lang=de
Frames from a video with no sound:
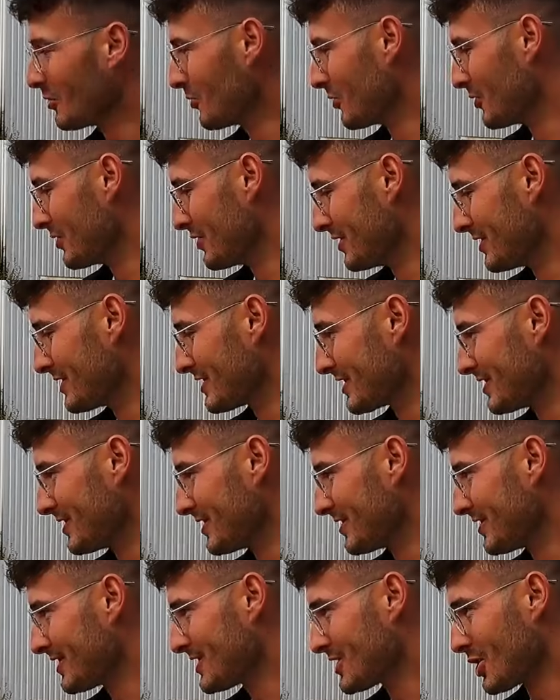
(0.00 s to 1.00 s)
Und
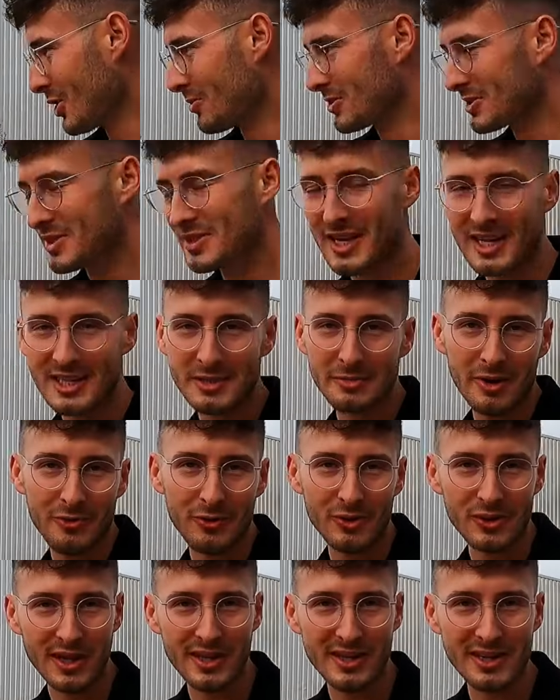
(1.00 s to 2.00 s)
äh, schauen wir uns das Ganze mal
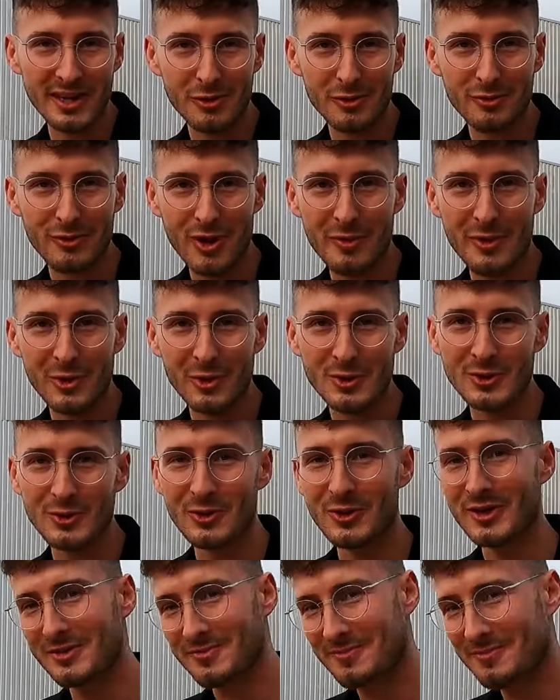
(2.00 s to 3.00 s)
von drinnen an und fahren mal kurz eine
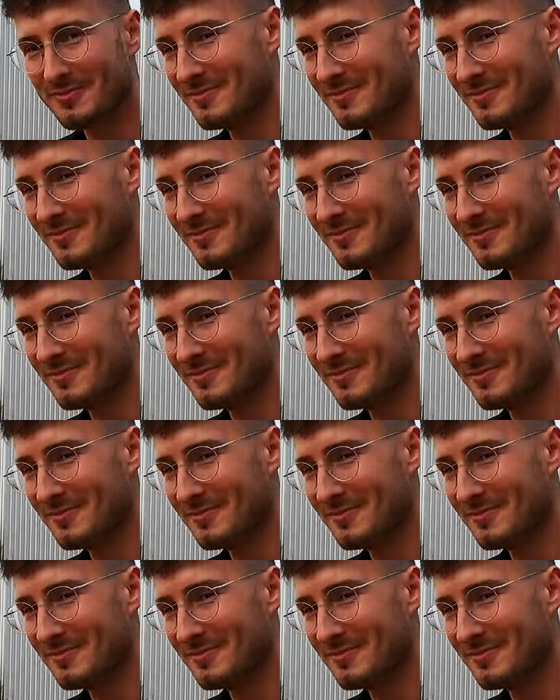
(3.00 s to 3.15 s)
Runde.